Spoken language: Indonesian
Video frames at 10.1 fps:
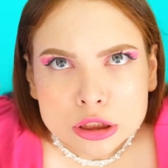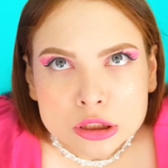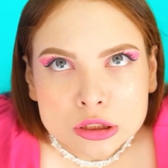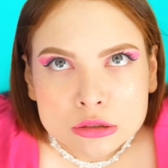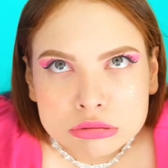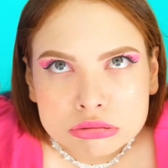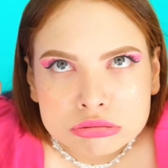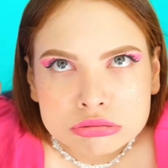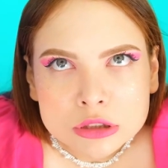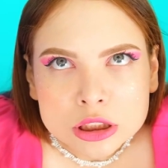Aku butuh
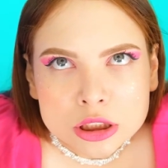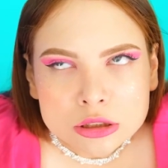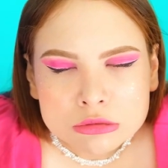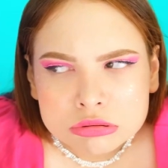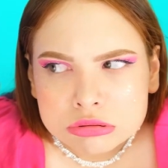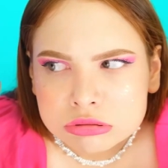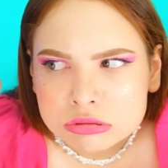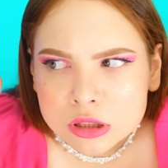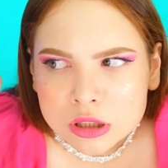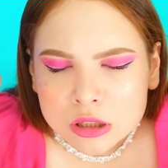cara untuk membangunkan
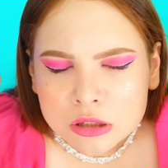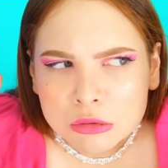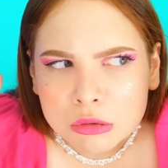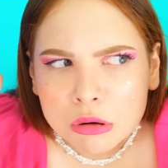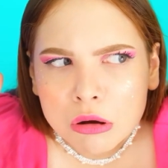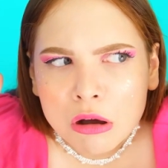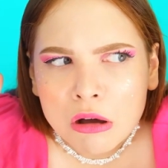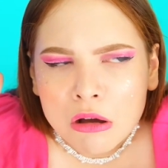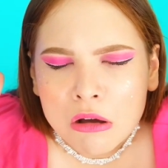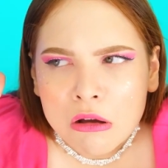dia.
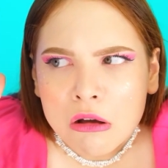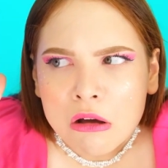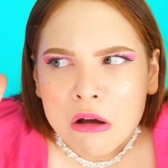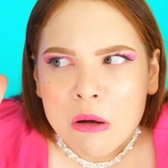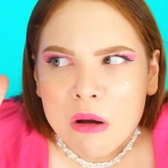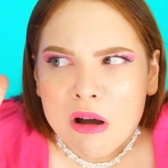Ah, benar.